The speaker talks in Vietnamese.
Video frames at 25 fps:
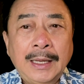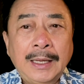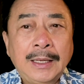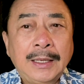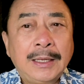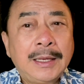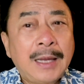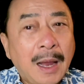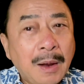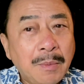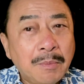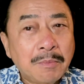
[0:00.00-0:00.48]

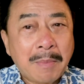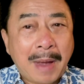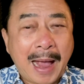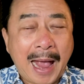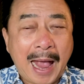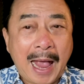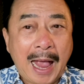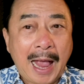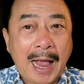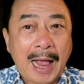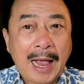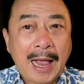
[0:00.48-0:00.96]
nhưng
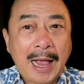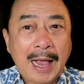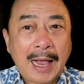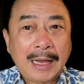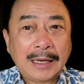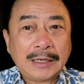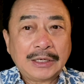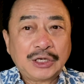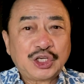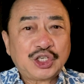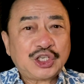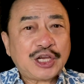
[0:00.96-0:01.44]
mà
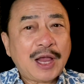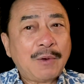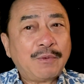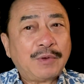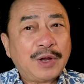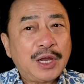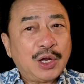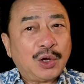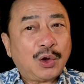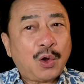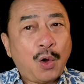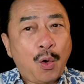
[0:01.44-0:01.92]
sau
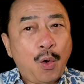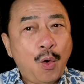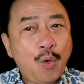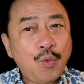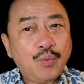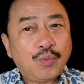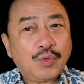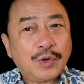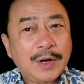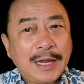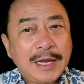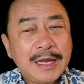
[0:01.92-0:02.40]
khi cô út
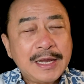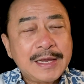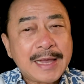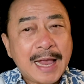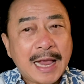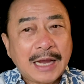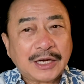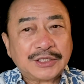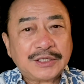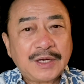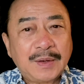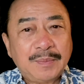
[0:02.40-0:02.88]
lấy
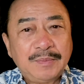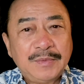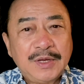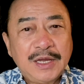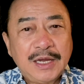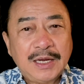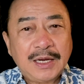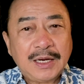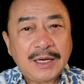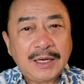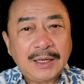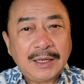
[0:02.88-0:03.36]
chàng sinh
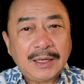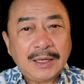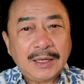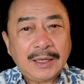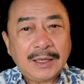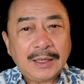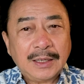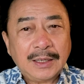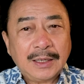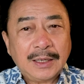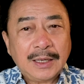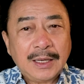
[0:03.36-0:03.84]
viên
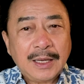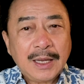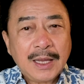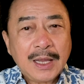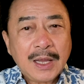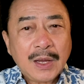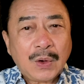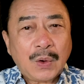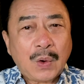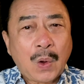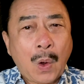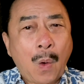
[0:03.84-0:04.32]

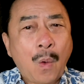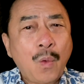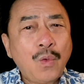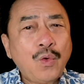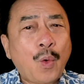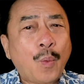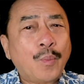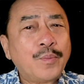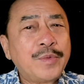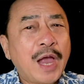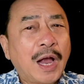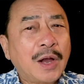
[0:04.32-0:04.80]
cổ
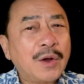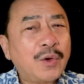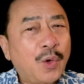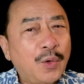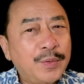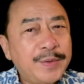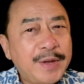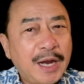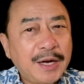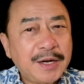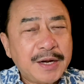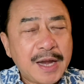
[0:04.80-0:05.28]
cũng vẫn có
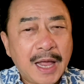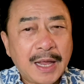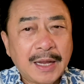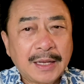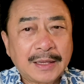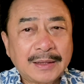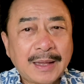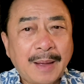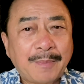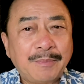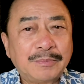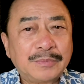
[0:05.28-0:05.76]
vấn đề
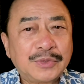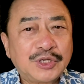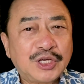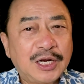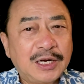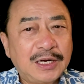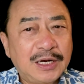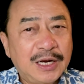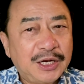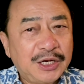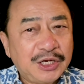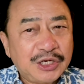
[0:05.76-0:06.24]
tâm sinh
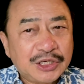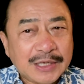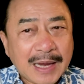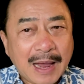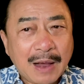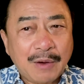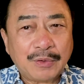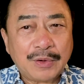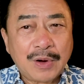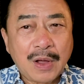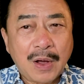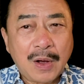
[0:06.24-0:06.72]
lý
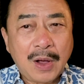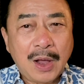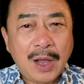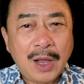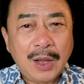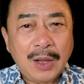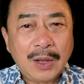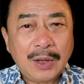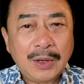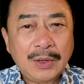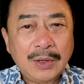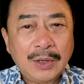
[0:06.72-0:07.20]
sau đó
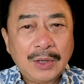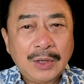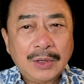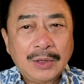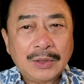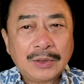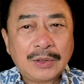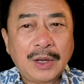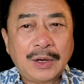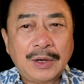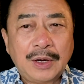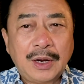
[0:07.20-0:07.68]

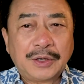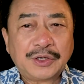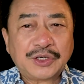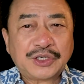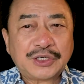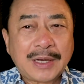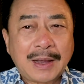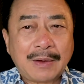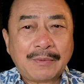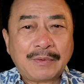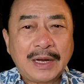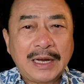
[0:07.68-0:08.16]
cho nên
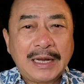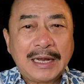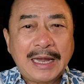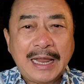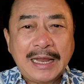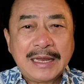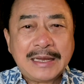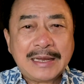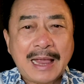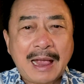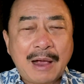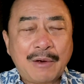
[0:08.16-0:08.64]
sau khi lấy
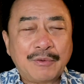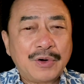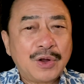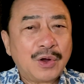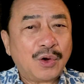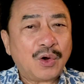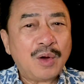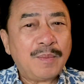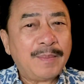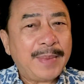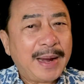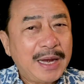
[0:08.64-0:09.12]
nhau được
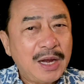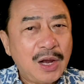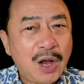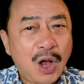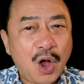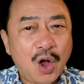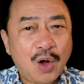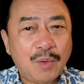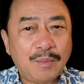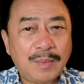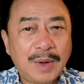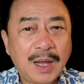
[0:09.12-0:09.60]
có mấy
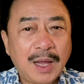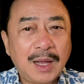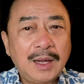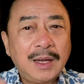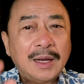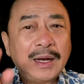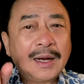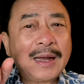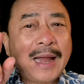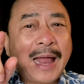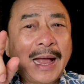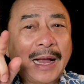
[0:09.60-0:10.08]
hôm mà
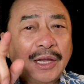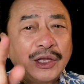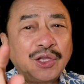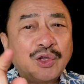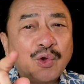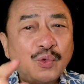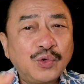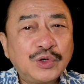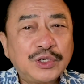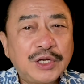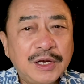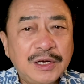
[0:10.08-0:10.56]
là cái
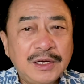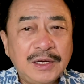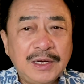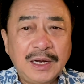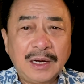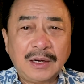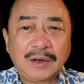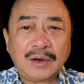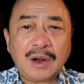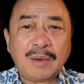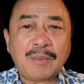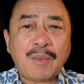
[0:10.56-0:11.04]
chú sinh
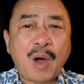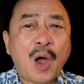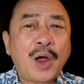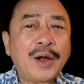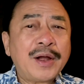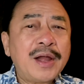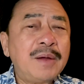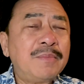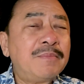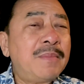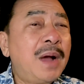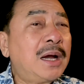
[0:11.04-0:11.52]
viên đó bỏ
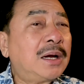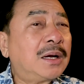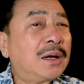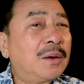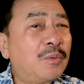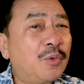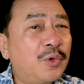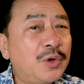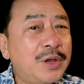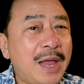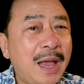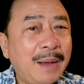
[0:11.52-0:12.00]
đi mất không
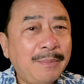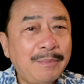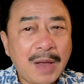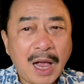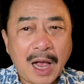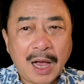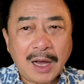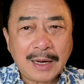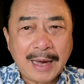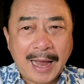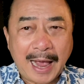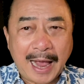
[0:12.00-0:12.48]
có dám
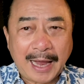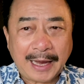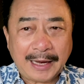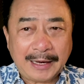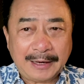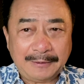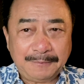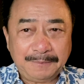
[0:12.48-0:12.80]
ở lại